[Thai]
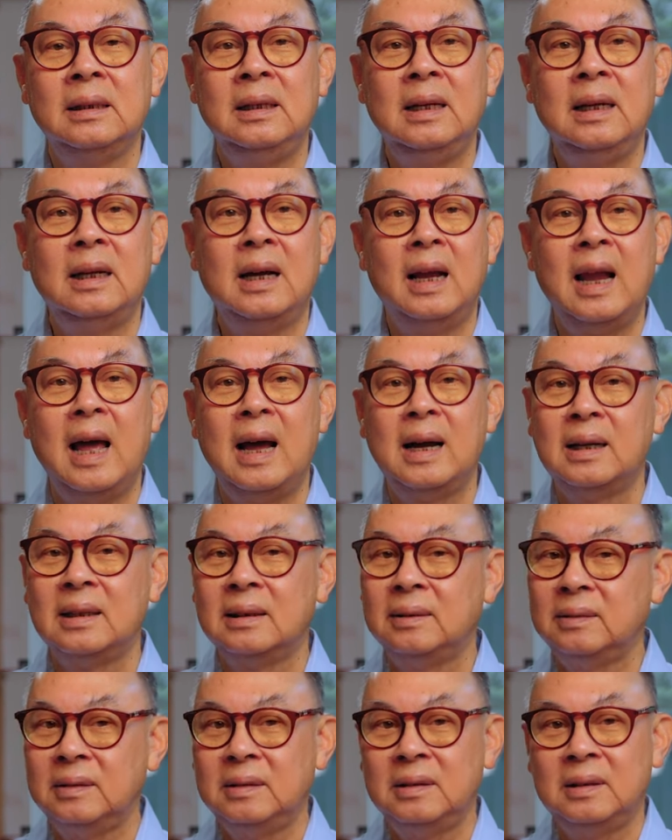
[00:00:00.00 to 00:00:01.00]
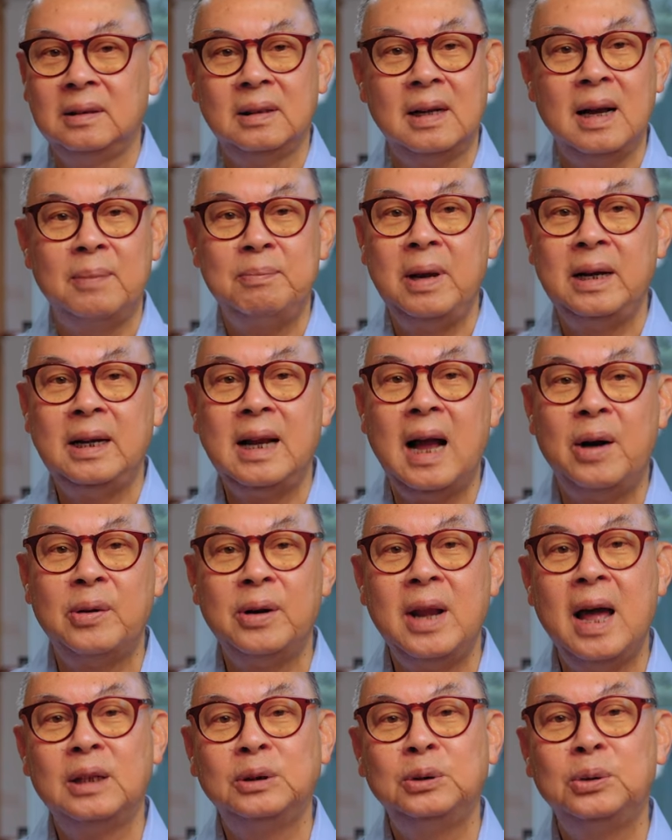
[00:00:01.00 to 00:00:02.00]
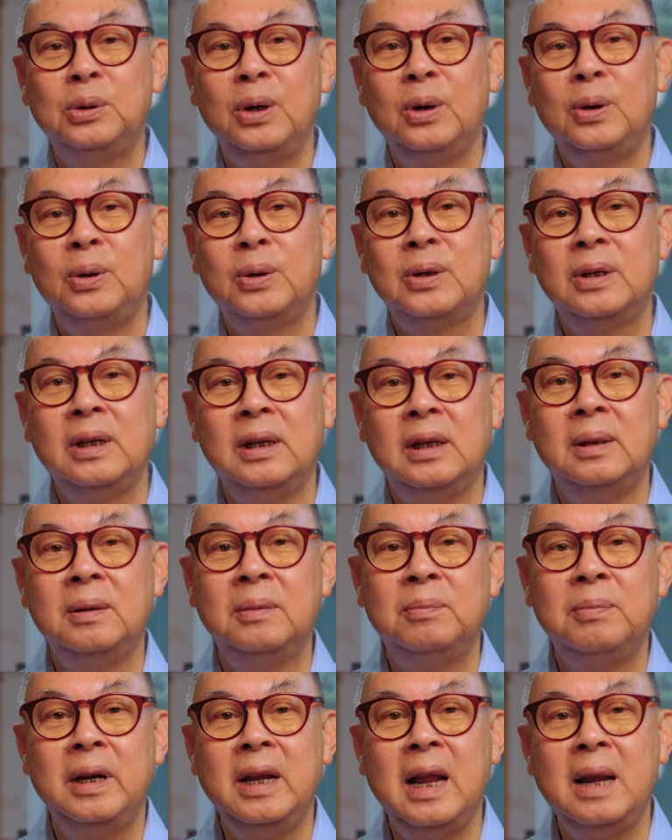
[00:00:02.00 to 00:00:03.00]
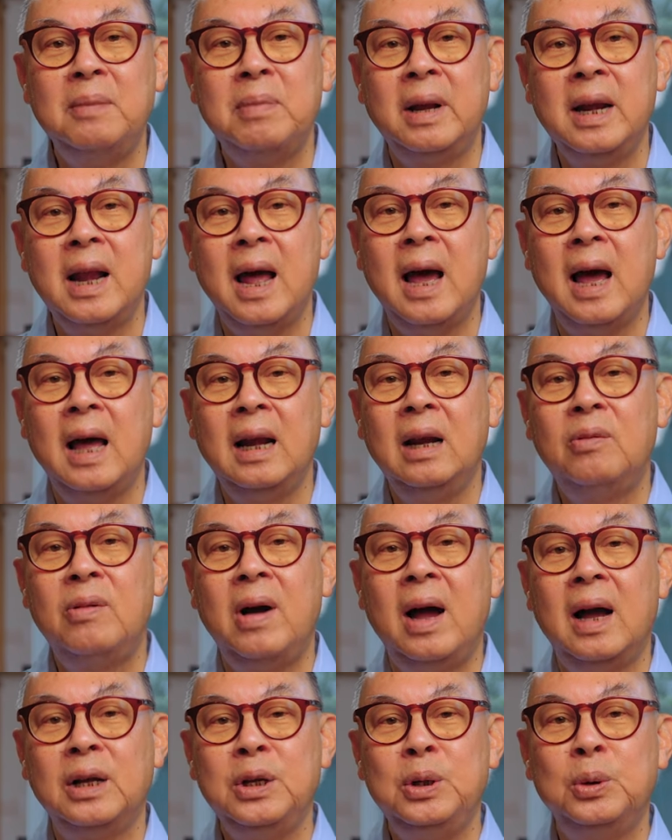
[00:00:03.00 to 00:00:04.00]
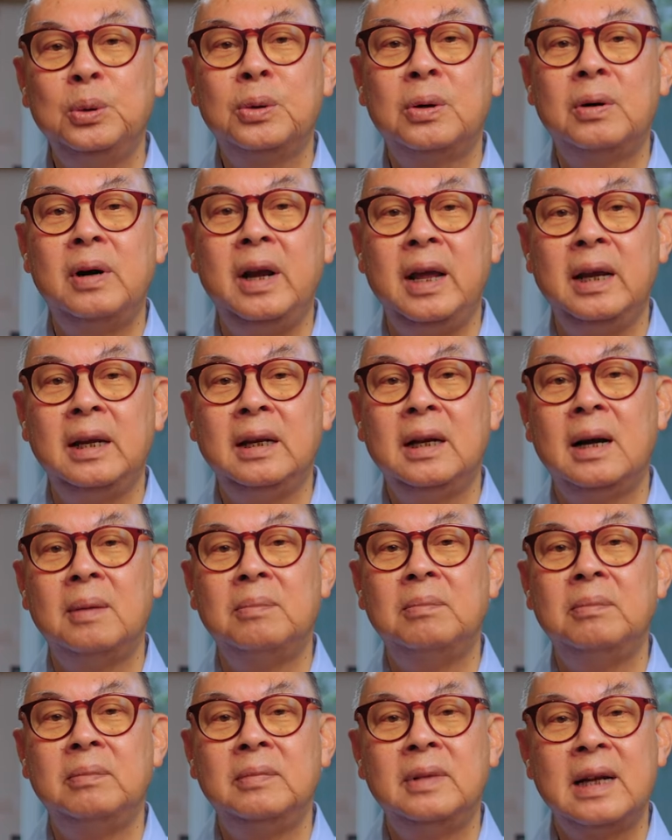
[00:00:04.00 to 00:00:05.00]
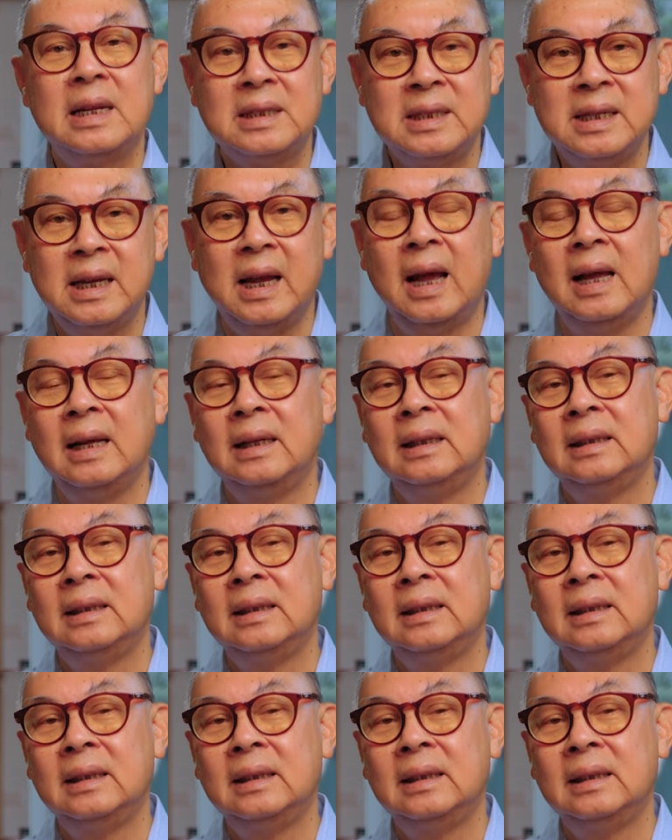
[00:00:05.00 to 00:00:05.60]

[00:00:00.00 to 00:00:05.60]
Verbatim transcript: ที่กำลังเป็นข่าวดังทั่วโลกคือประเด็นปัญหาระหว่างยูเครนกับรัสเซีย